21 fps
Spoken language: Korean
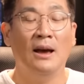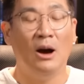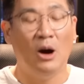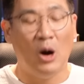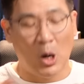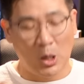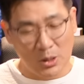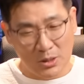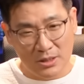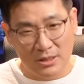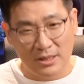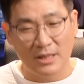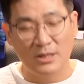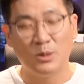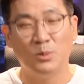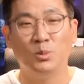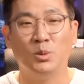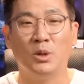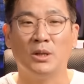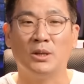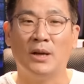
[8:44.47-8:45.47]
어렸을 때
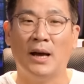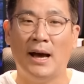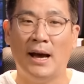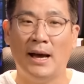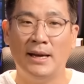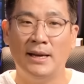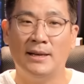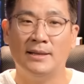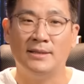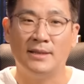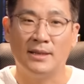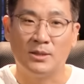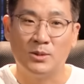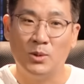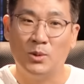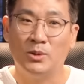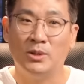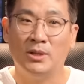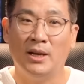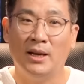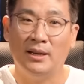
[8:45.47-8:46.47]
선물했던 하얀색
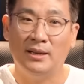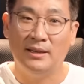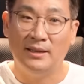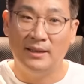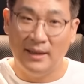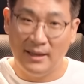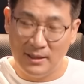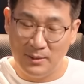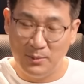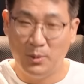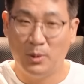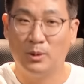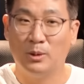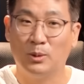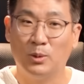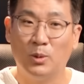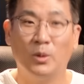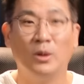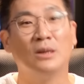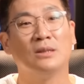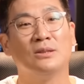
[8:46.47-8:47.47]
소니의 헤드폰을
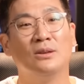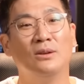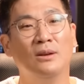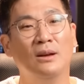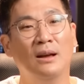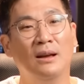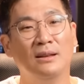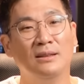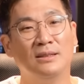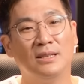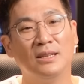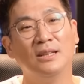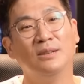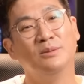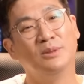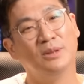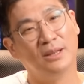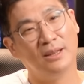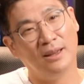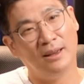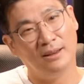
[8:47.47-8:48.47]
통해서
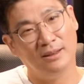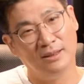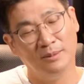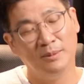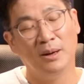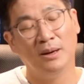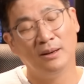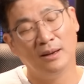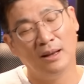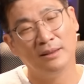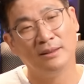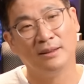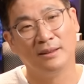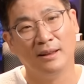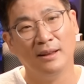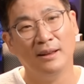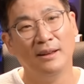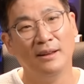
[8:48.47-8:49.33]
지금은 이렇게 음악을 하는